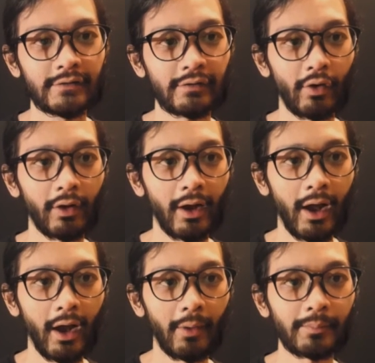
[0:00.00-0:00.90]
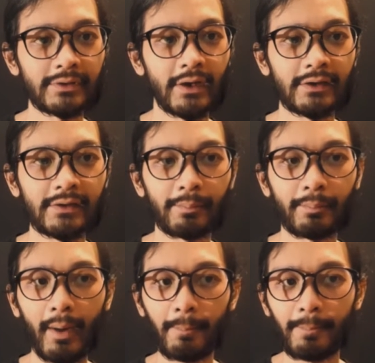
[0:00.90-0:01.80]
seorang penyanyi
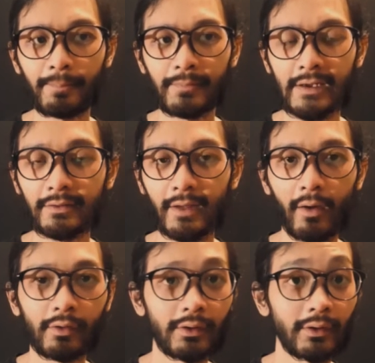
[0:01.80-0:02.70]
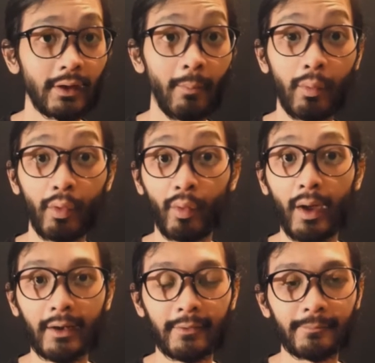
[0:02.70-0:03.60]
pop di tahun
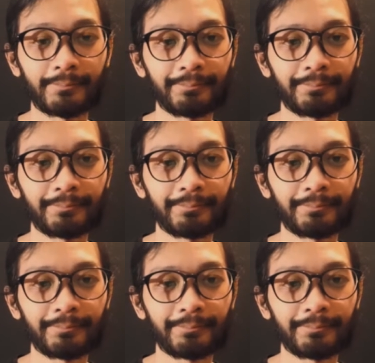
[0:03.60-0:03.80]
60-an.